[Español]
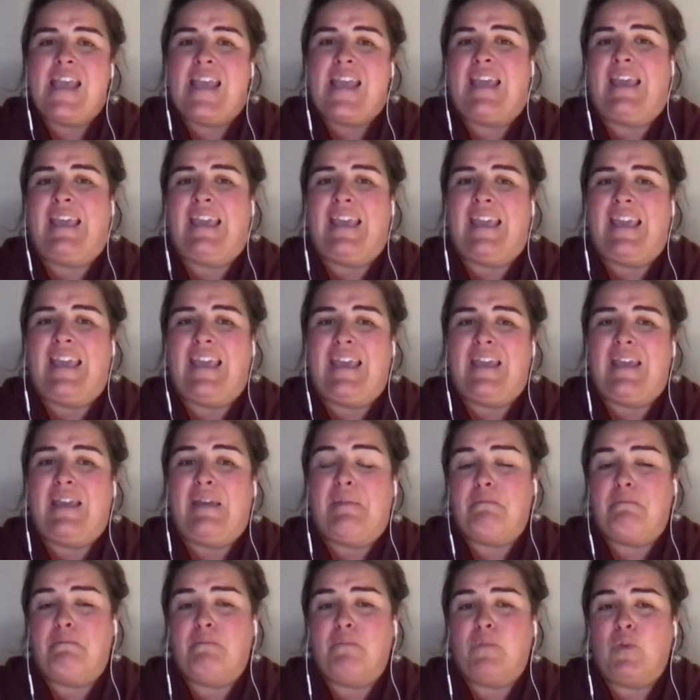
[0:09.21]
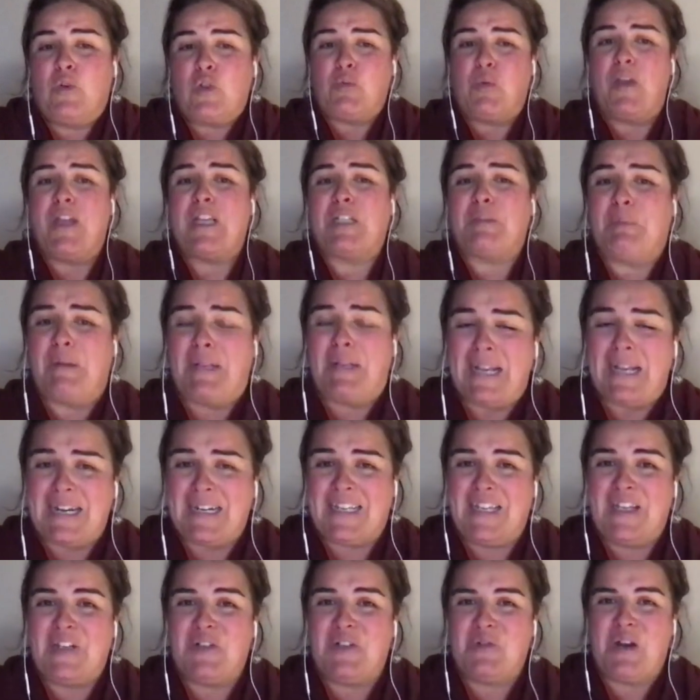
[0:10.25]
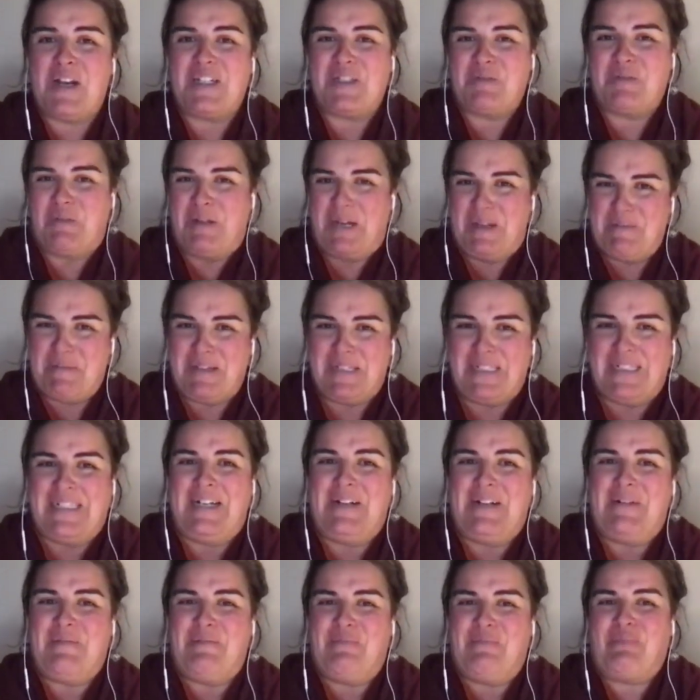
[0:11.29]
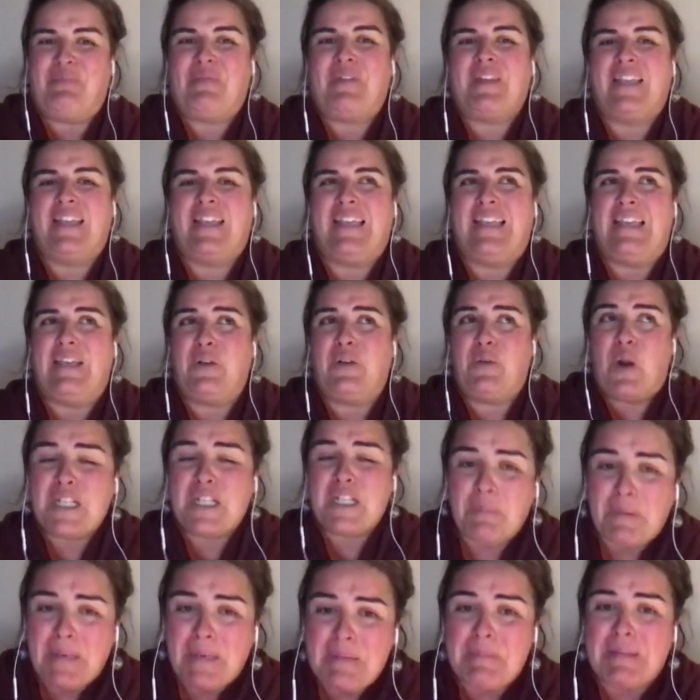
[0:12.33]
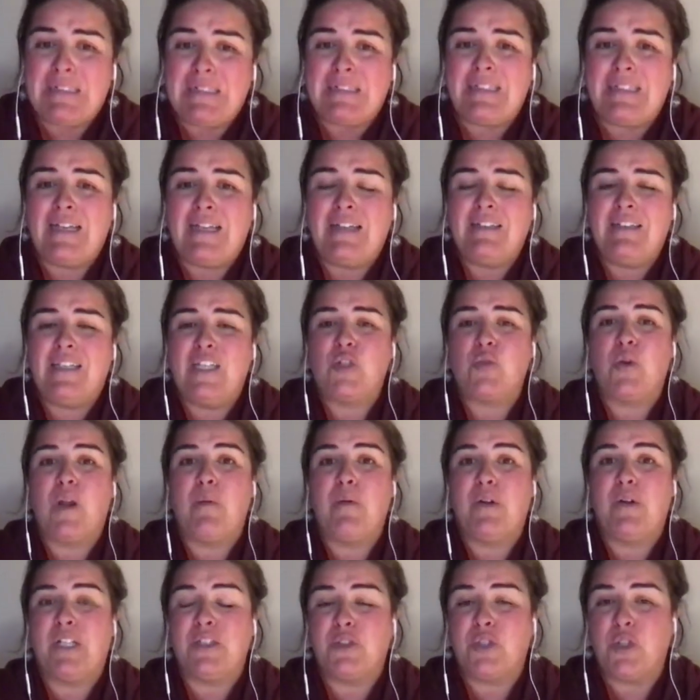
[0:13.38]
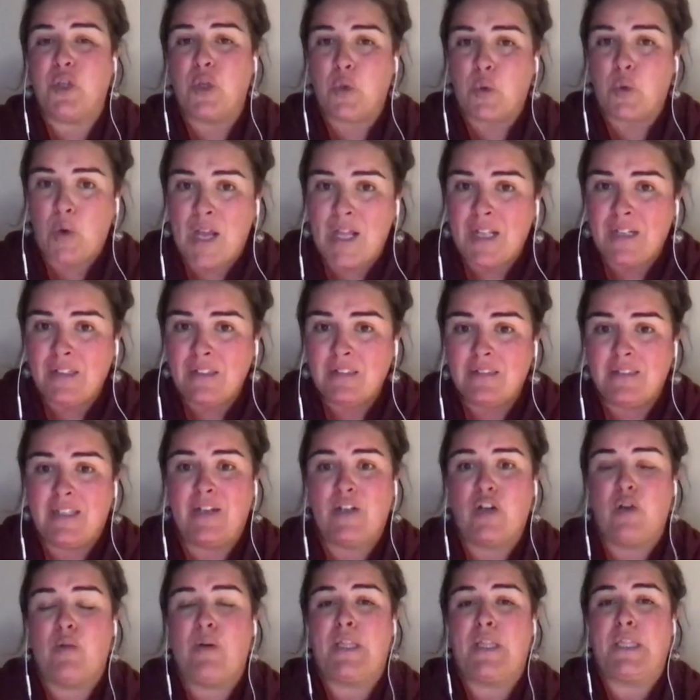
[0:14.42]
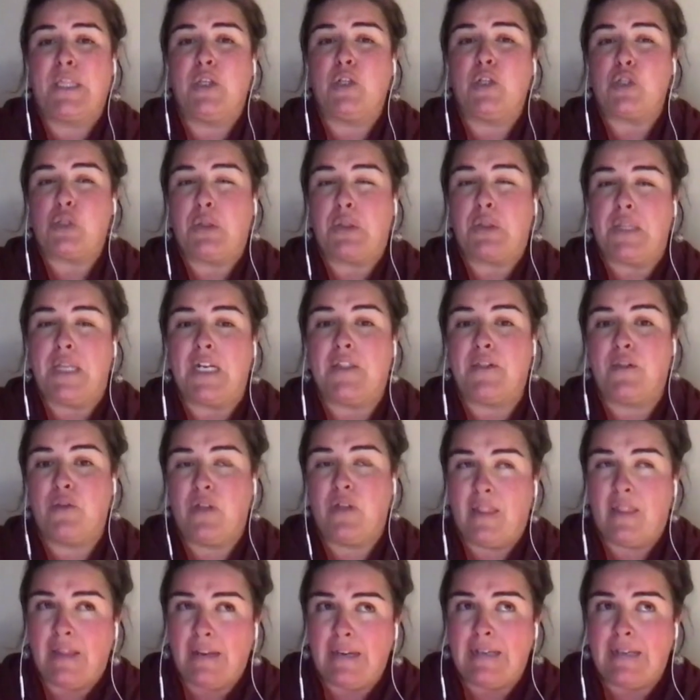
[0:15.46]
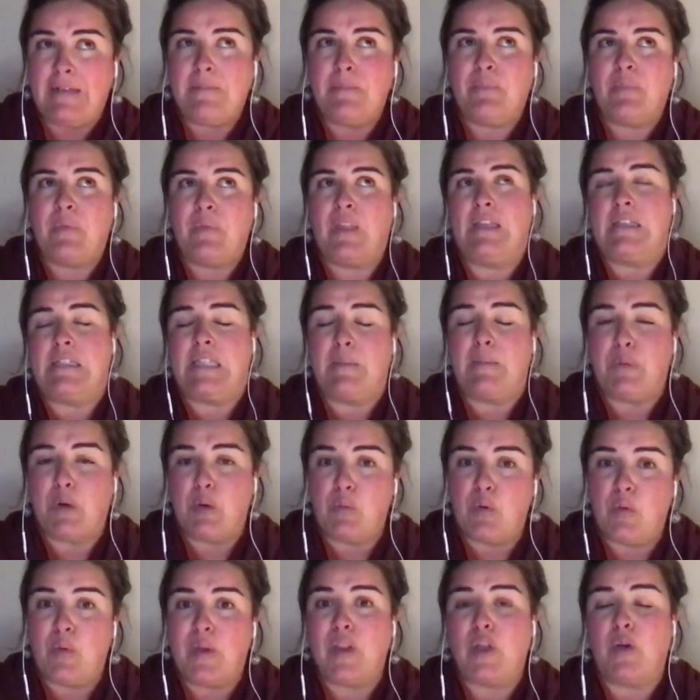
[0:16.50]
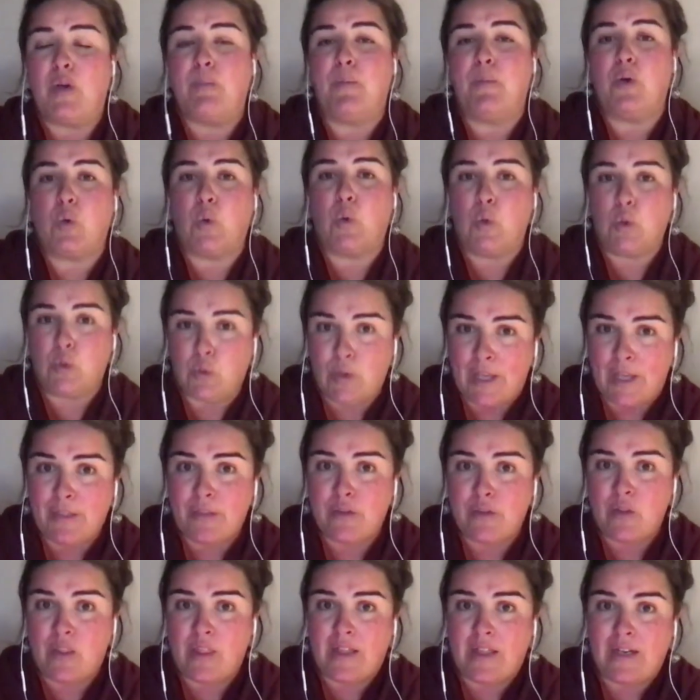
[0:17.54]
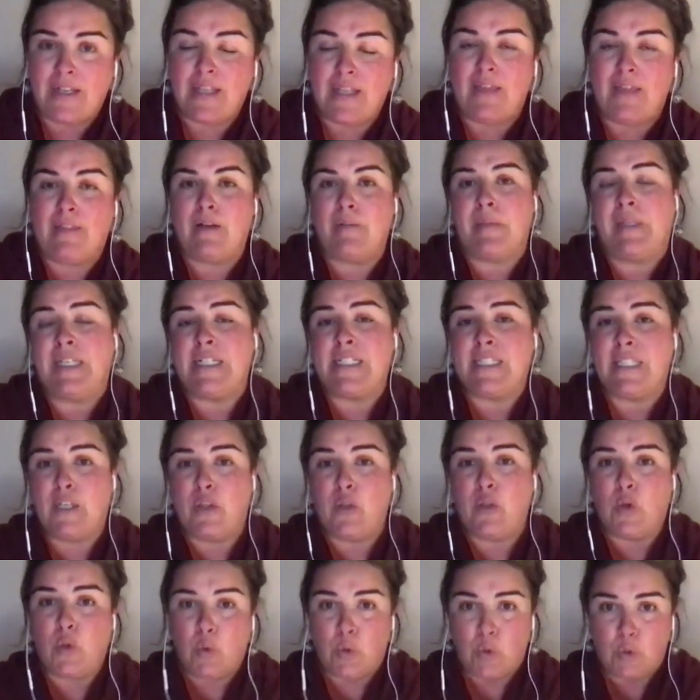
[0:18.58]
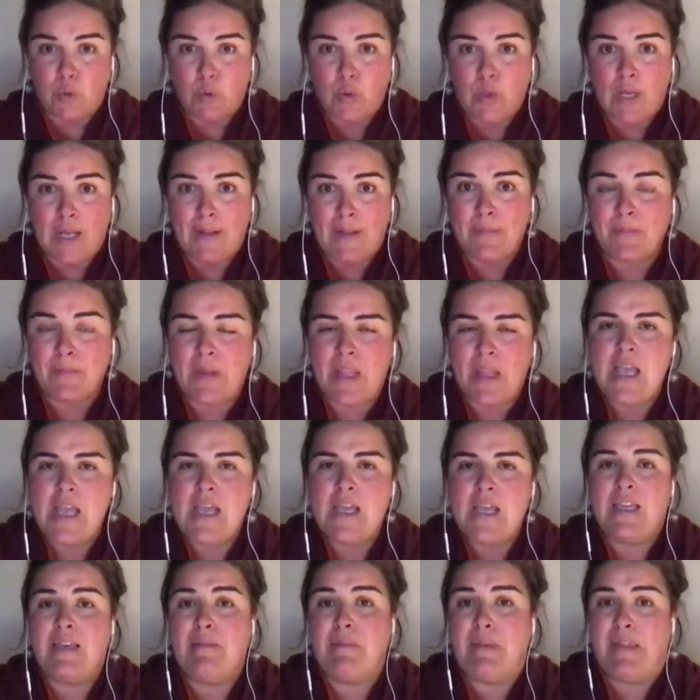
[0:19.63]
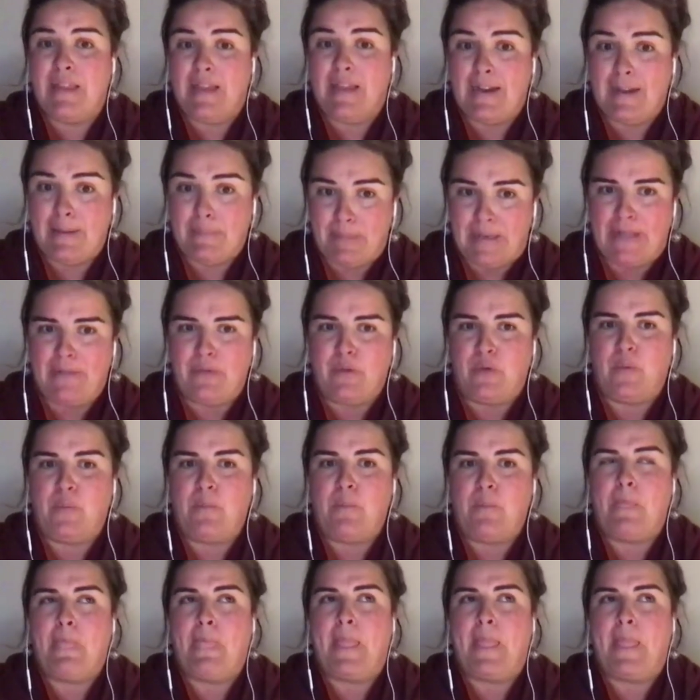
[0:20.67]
Eh, mm, os voy a explicar qué es Rural Experimenta. Eh, rural Experimenta es un laboratorio rural de innovación social ciudadana que está promovido por Cultura y Ciudadanía del Ministerio de Cultura y Medialab Prado.